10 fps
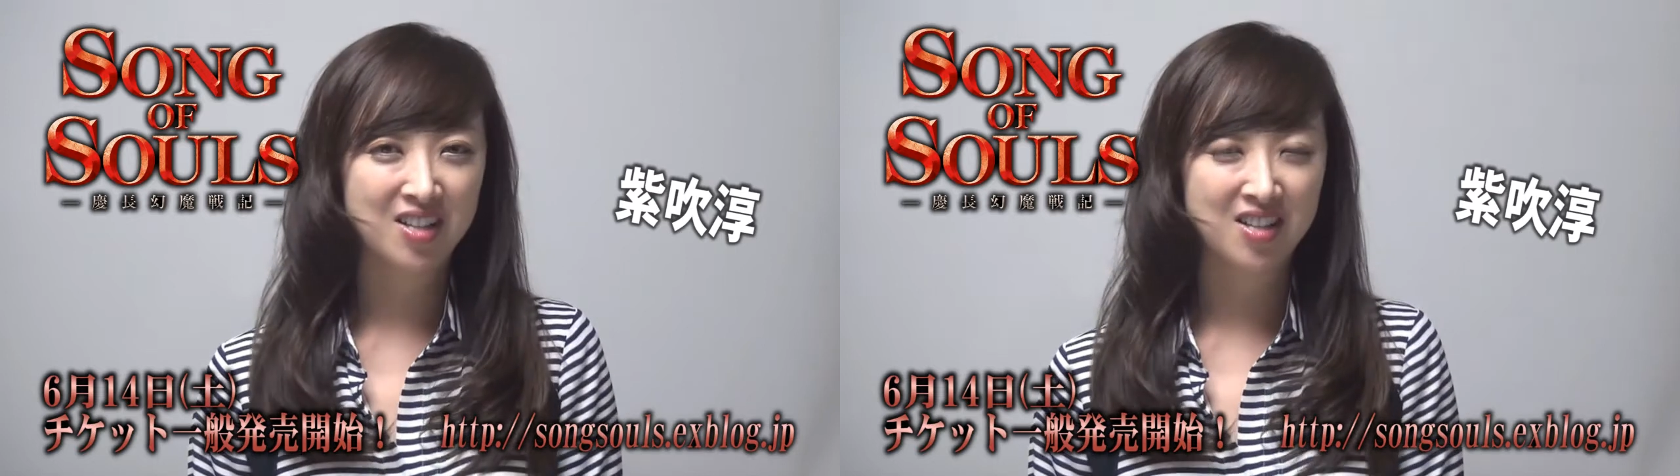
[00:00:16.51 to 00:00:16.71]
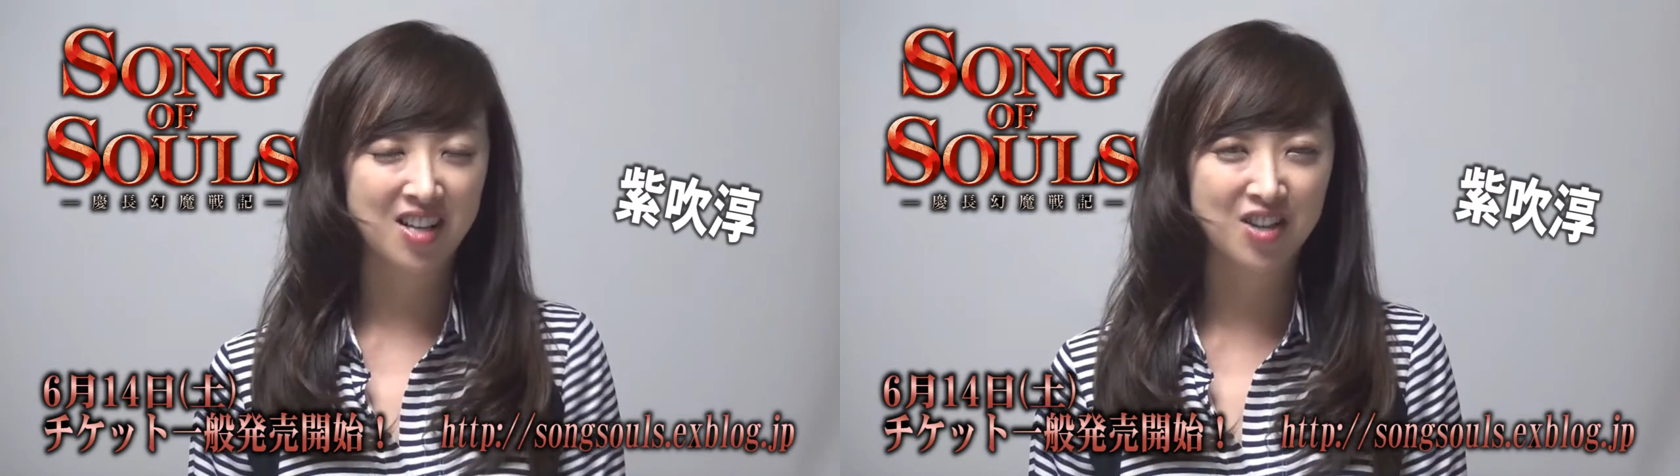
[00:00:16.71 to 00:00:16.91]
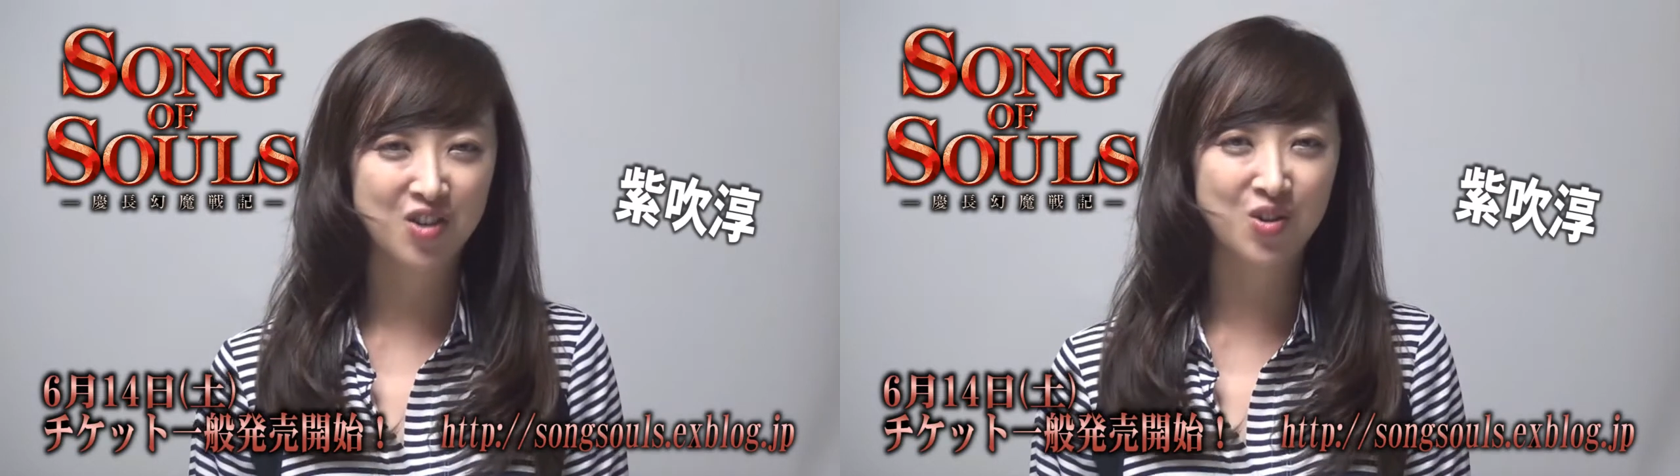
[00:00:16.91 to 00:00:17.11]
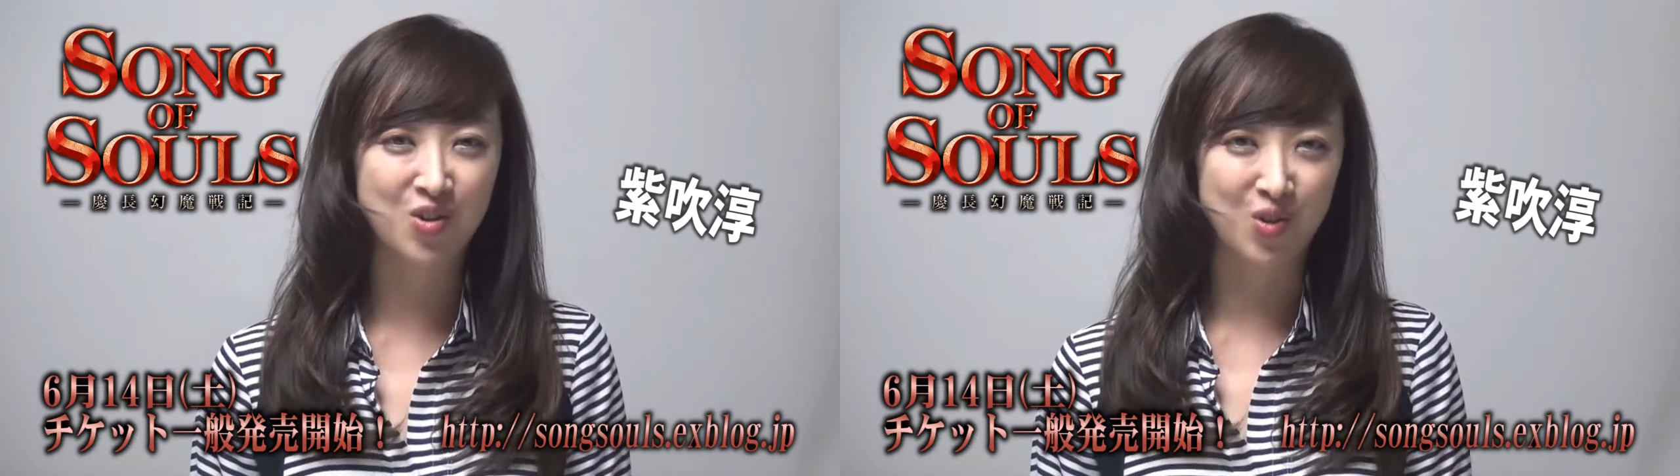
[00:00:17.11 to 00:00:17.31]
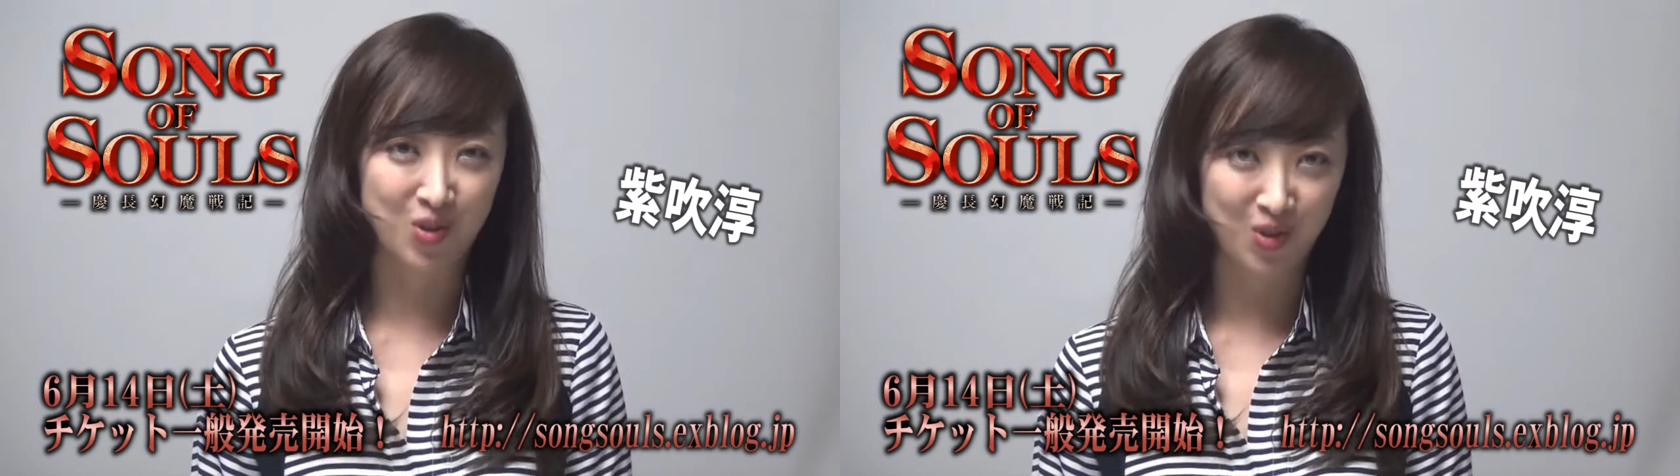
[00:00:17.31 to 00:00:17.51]
最終
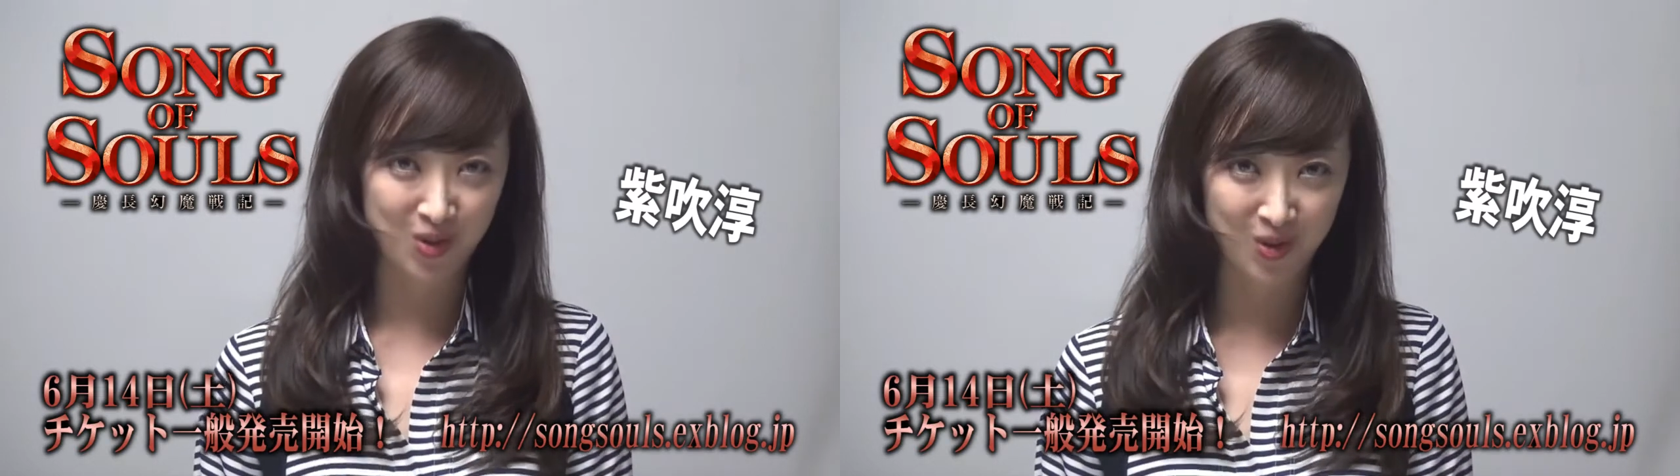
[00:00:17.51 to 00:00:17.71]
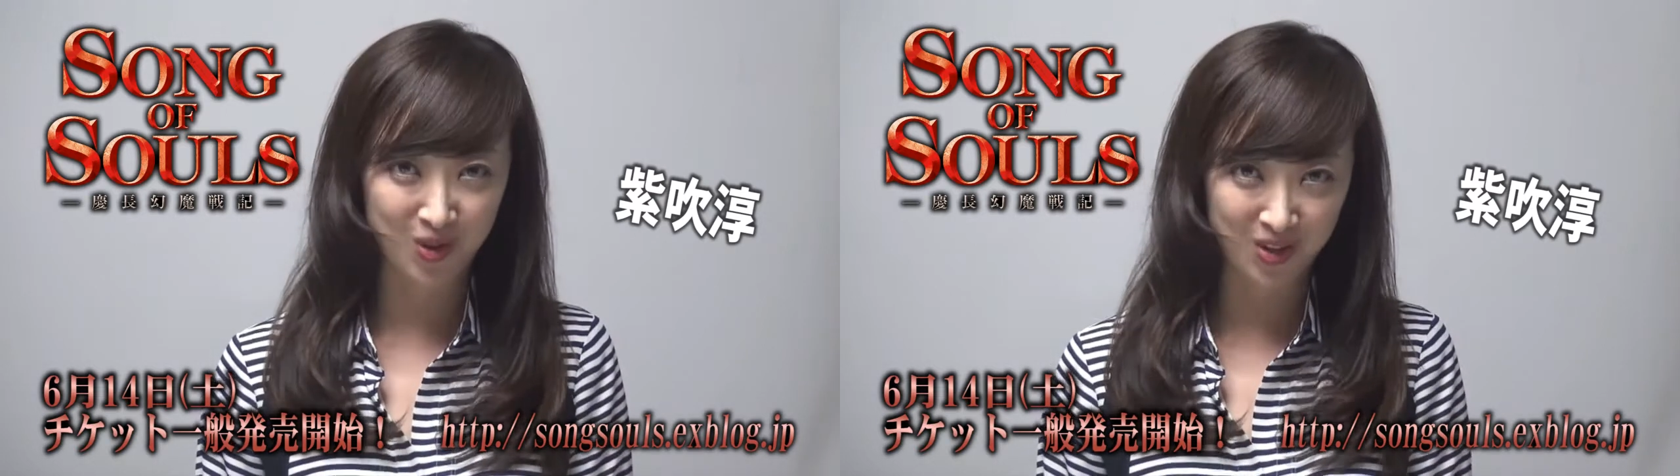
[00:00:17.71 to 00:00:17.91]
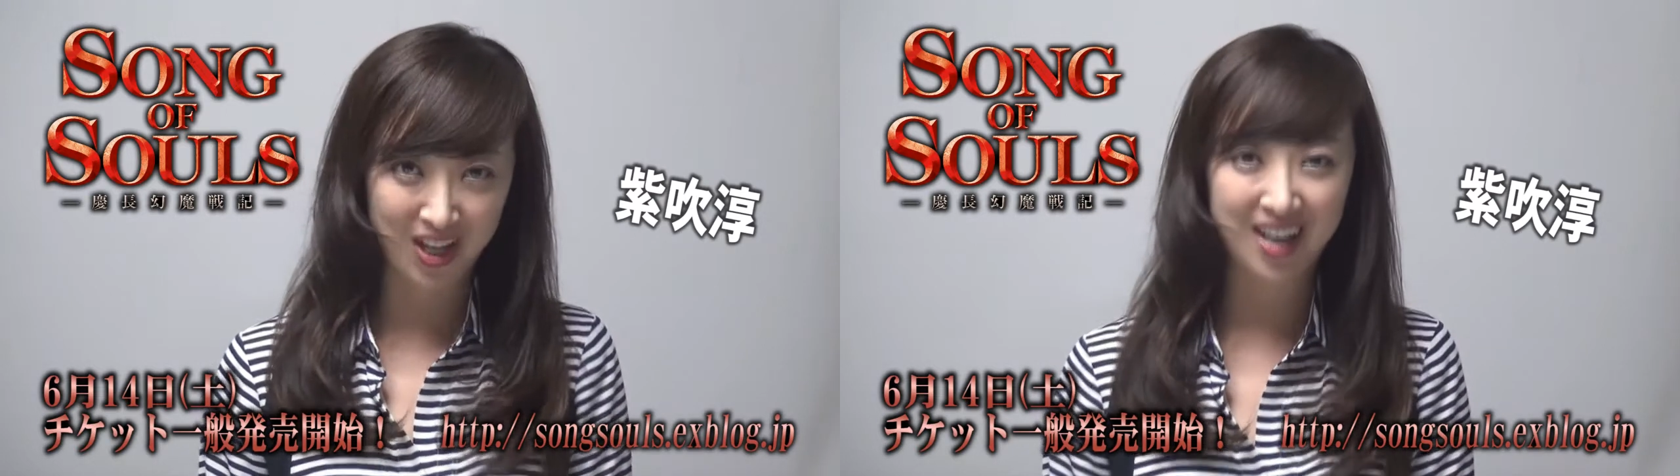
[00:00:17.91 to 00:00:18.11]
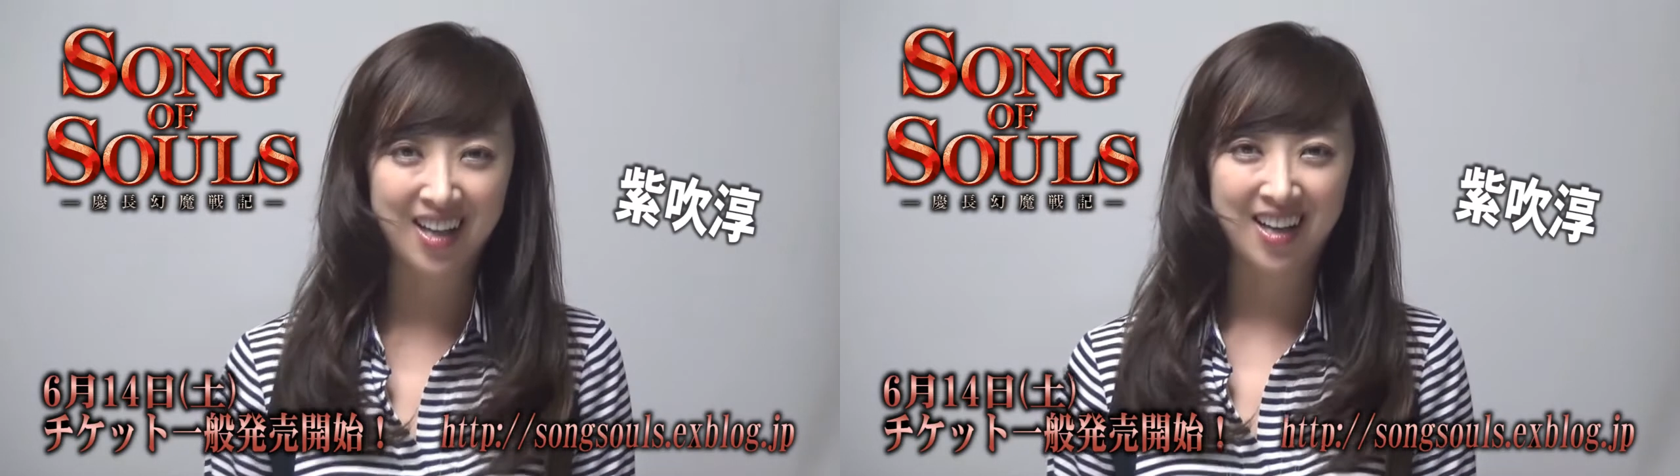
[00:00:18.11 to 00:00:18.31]
章ということで